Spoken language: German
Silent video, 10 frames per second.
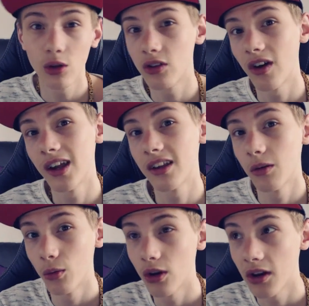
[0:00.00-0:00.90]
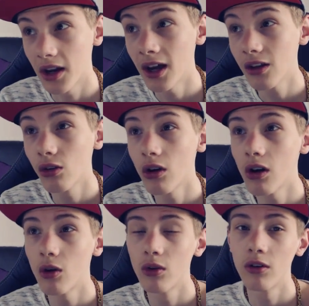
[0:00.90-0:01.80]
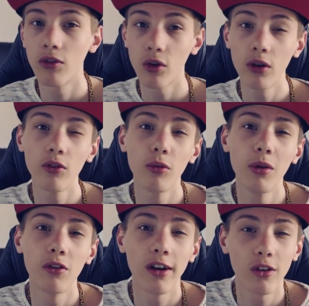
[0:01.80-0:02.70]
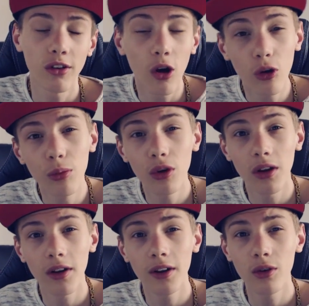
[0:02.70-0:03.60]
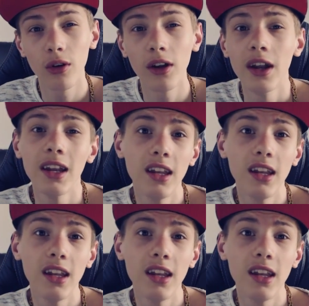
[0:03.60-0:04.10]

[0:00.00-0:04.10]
Dort war ich dann Moderator und eine Freundin von mir war dort auch Moderator.